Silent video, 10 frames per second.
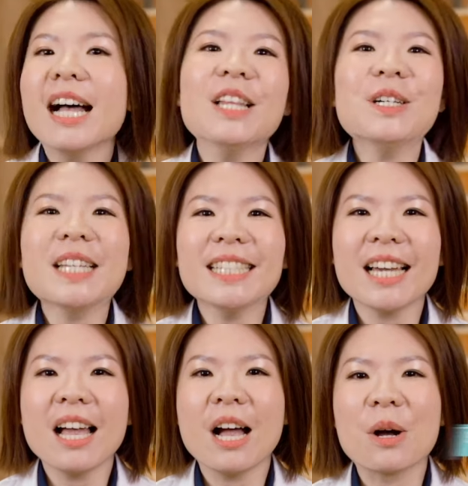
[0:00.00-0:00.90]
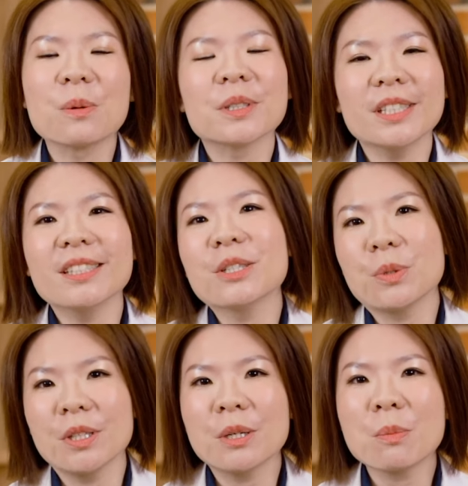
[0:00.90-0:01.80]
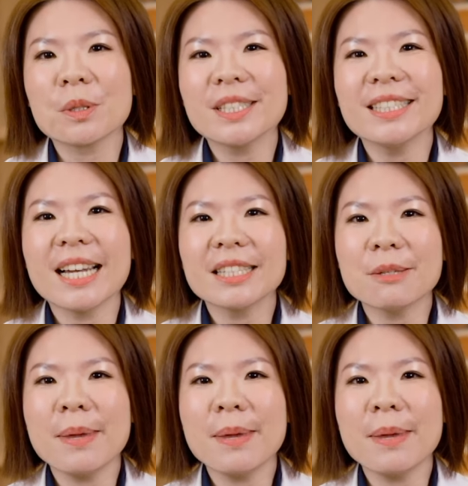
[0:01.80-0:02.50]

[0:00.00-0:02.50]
Hello， 大家好，我是你的全能博士达瑟